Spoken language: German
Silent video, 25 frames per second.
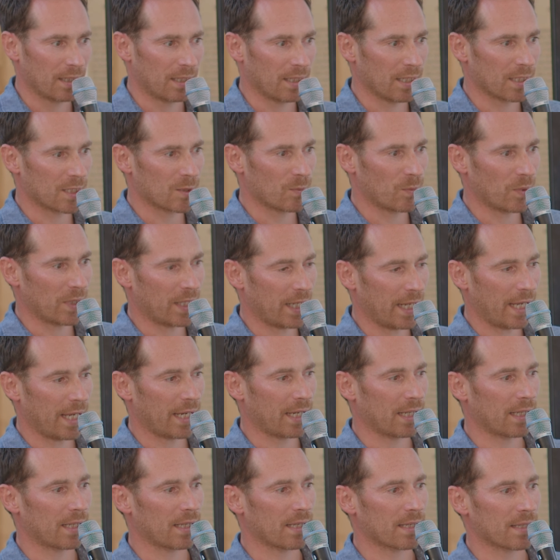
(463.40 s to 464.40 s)
die jetzt
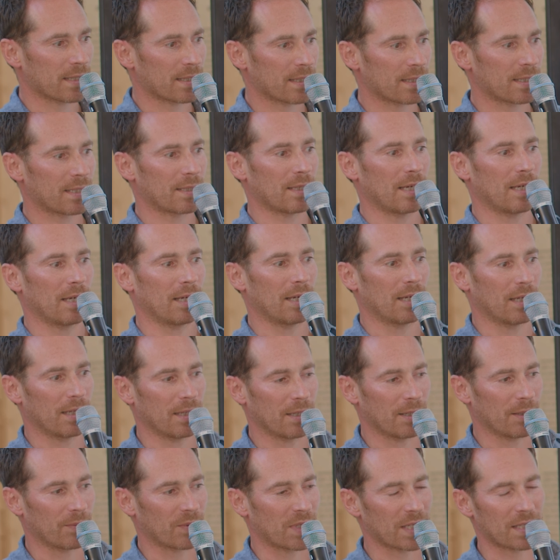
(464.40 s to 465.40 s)
belegen, dass,
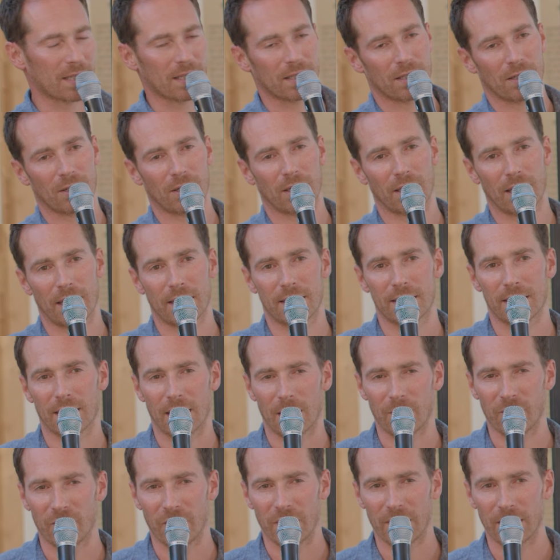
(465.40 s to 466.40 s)
äh, dass es auch
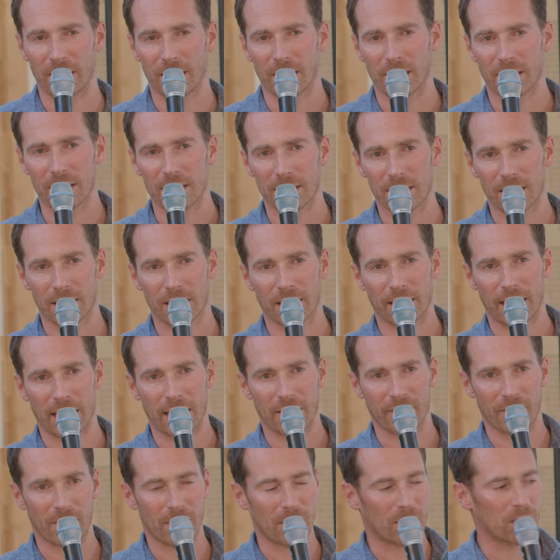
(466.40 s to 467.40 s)
extrem wichtig ist, den
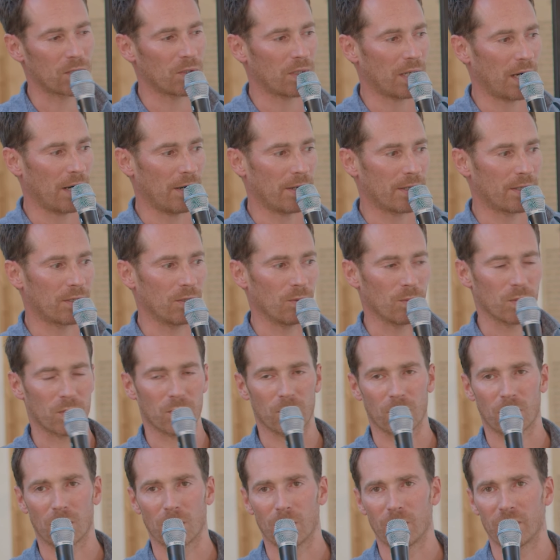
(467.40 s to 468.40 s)
Regenwald zu halten, um
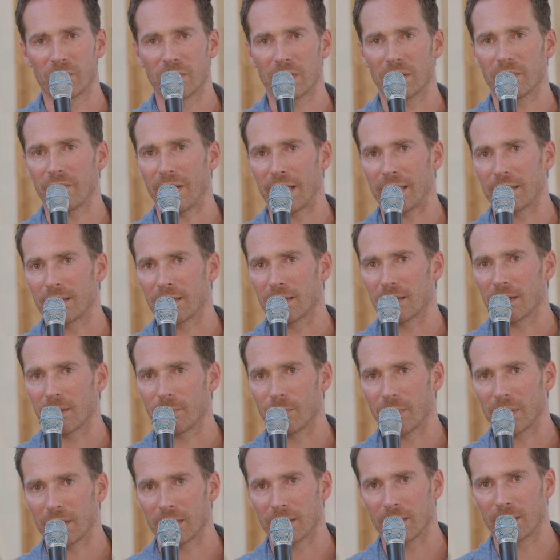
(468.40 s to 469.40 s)
zukünftig weitere
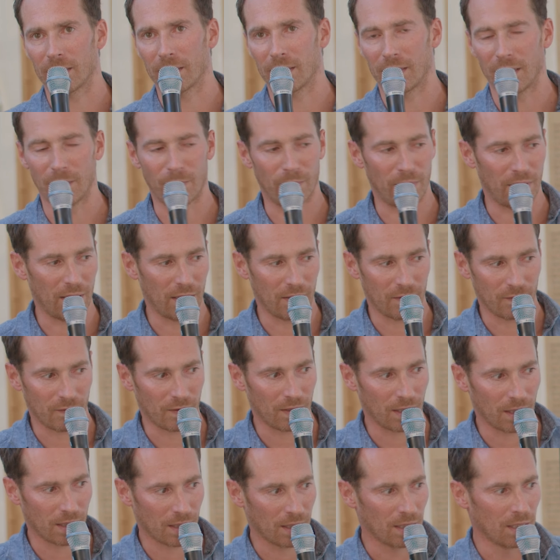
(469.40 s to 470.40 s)
Pandemien
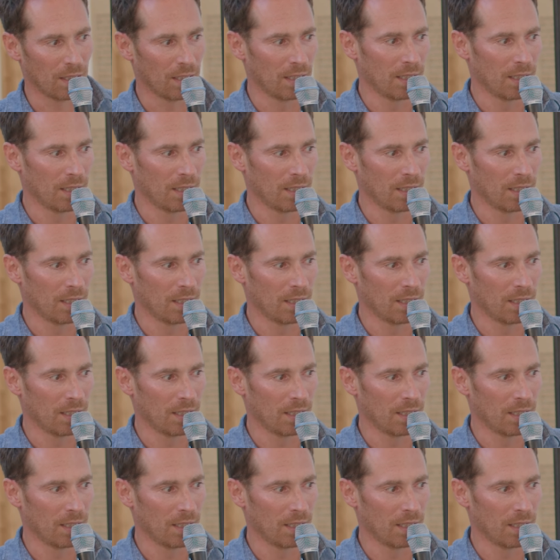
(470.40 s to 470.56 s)
wie